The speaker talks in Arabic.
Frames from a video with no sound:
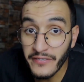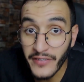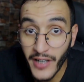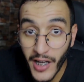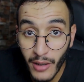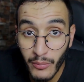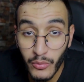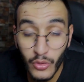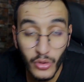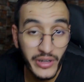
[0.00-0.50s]

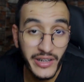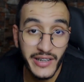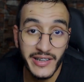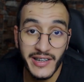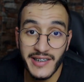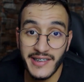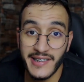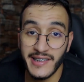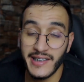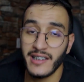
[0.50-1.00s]
فابور
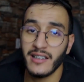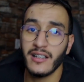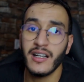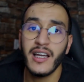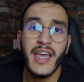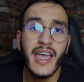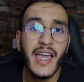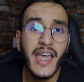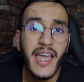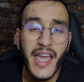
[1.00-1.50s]
كتحصل عليها
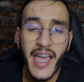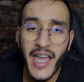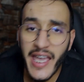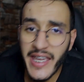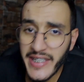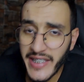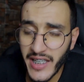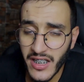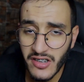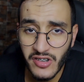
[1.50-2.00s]

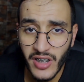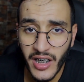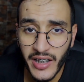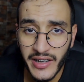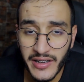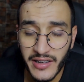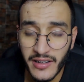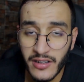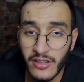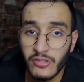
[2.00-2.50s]
اي حاجه
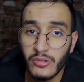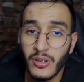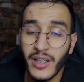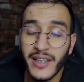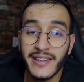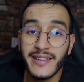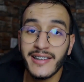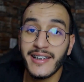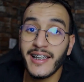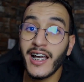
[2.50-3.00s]
غادي تحتاجوها
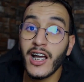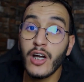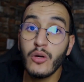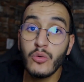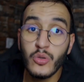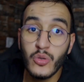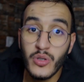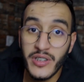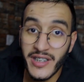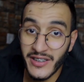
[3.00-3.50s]
غادي
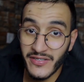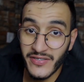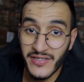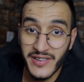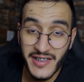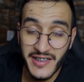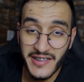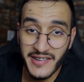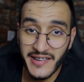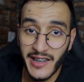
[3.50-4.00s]
تلقاو لين في
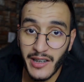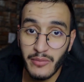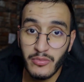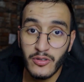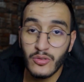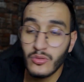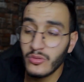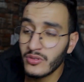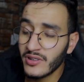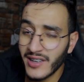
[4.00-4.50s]

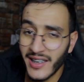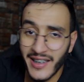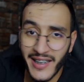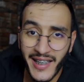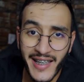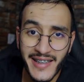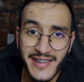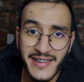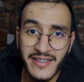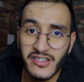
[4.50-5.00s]
الديسكريبسيون
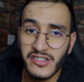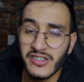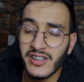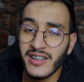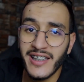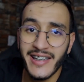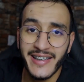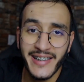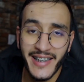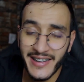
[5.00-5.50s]
طريقه
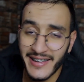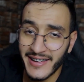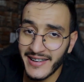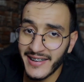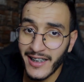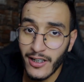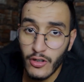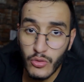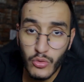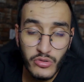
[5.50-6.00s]
التسجيل يعني غادي
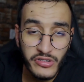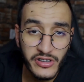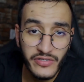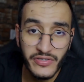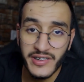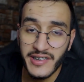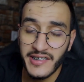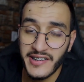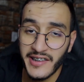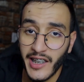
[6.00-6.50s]
تلقاو كلشي
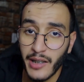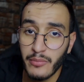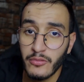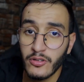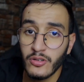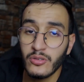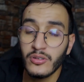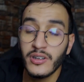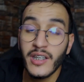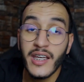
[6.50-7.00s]
في
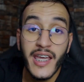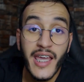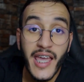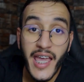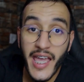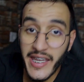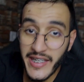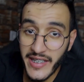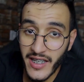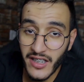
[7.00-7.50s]
الديسكريبسيون
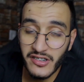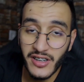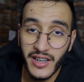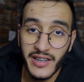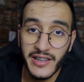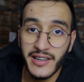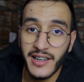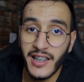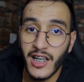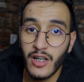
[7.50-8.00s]
اي حاجه
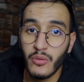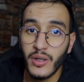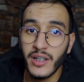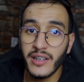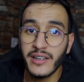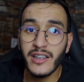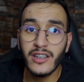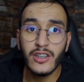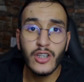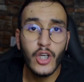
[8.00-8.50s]
غادي تلقاوها
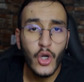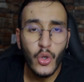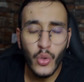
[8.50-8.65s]
لتحت